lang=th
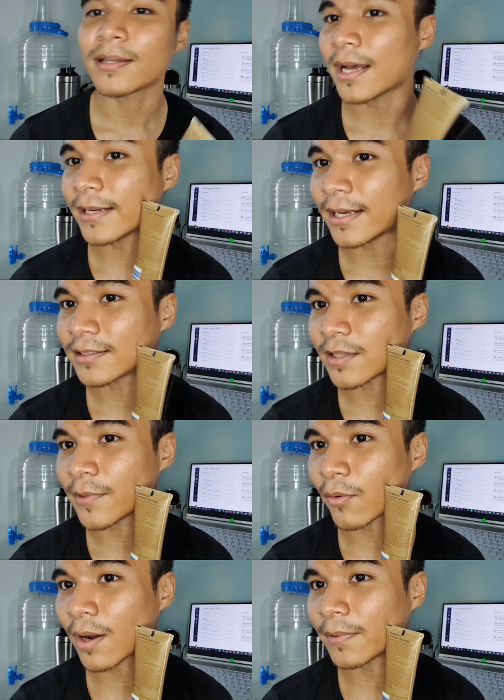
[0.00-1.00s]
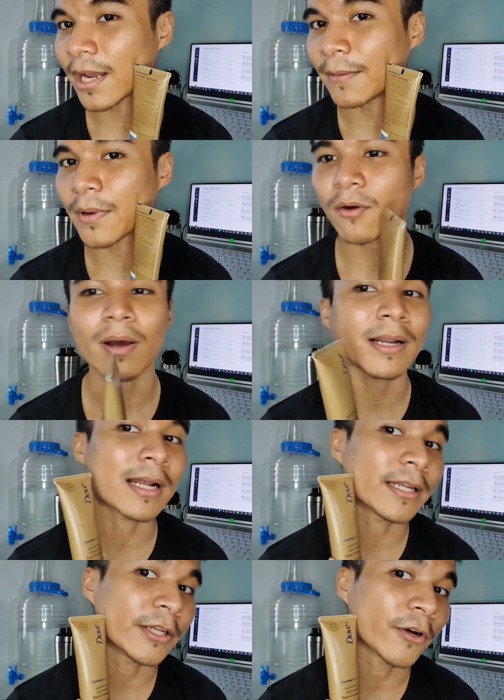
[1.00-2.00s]
ด้านเนี้ยจะมีความแทนมากกว่าด้าน
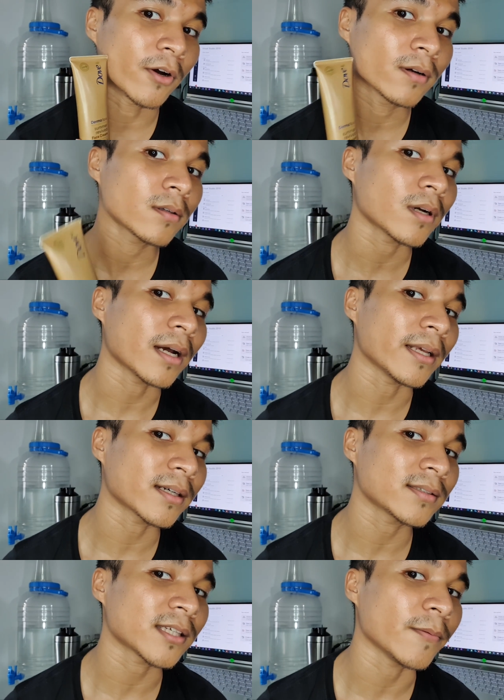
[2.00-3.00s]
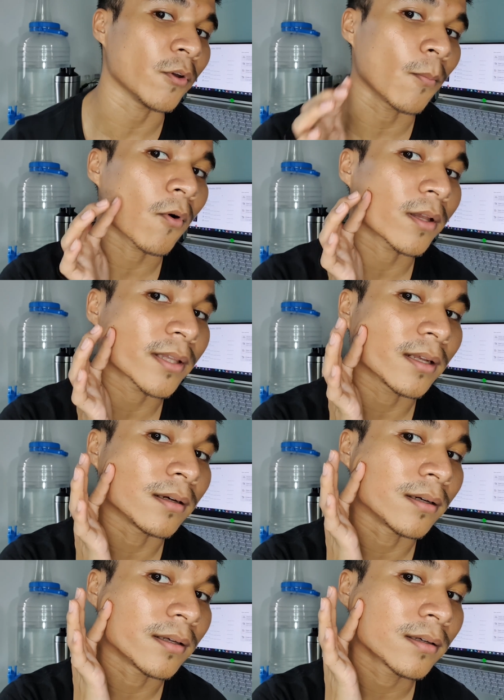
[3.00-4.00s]
นี้เนาะอันนี้คือสีผิวปกติเล
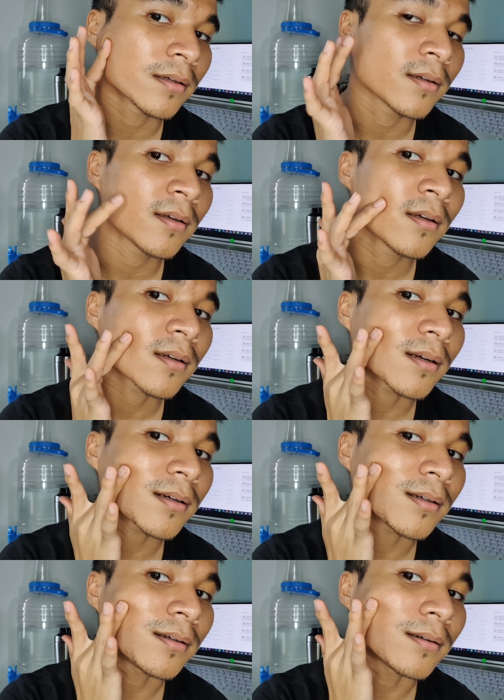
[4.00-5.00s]
ย ก็คือ